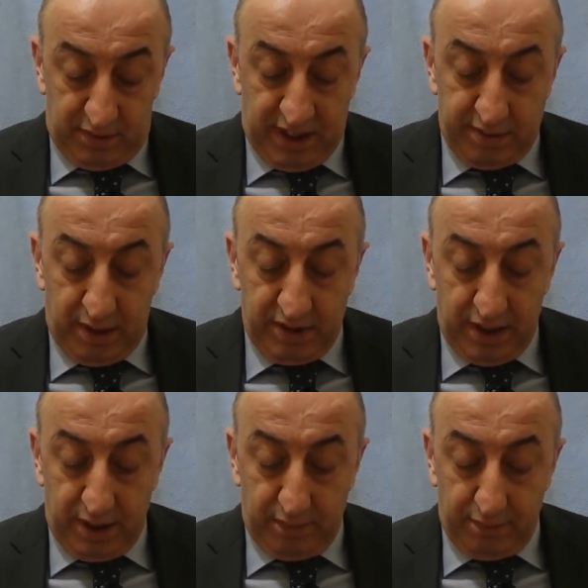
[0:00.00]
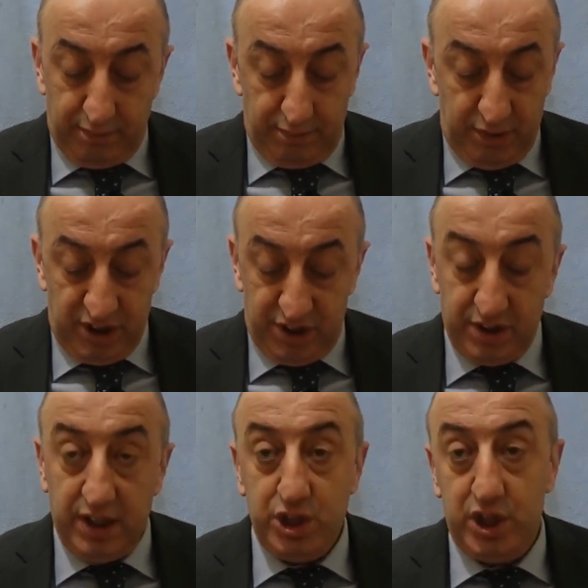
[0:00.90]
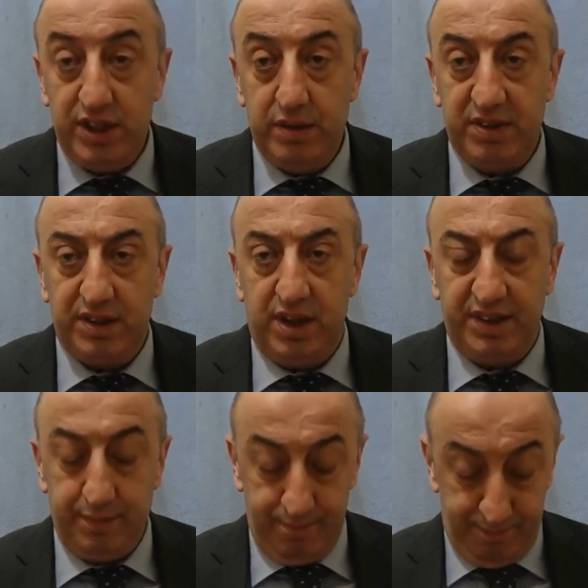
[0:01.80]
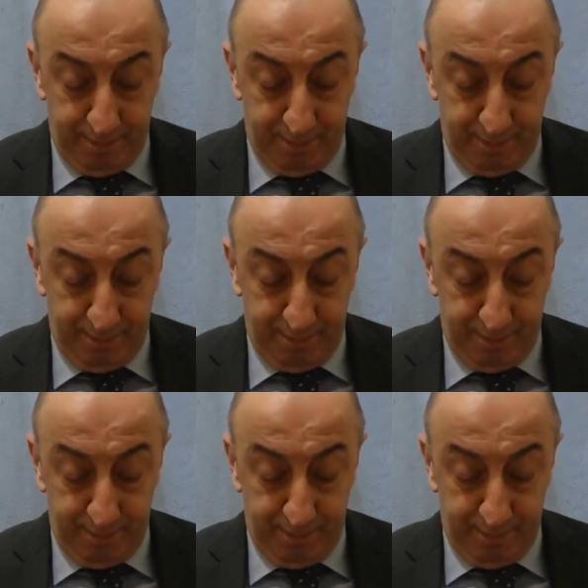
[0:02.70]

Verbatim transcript: Tayyip abiyle birisinin de içeri girmesi lazım.